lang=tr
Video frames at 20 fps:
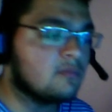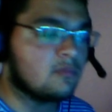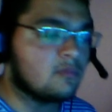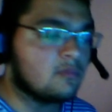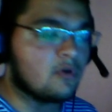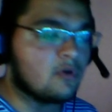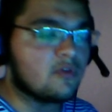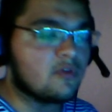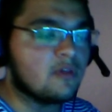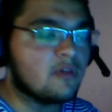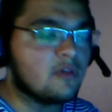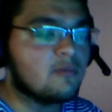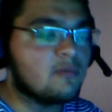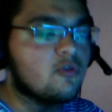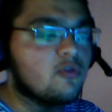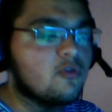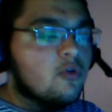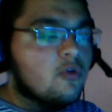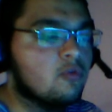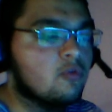Yok canım
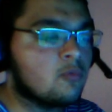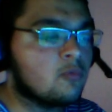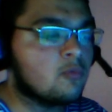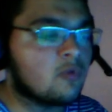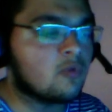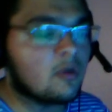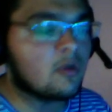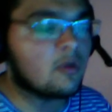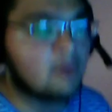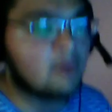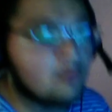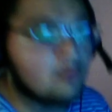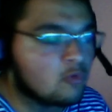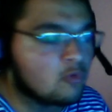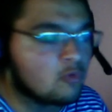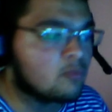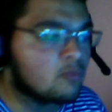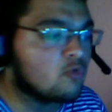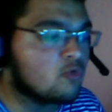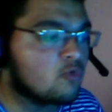tişörtüm güzel.
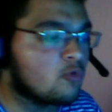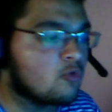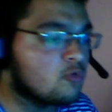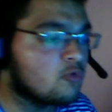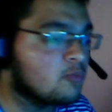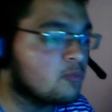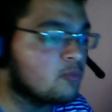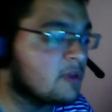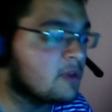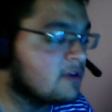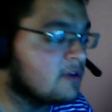Memnunum tişörtümden.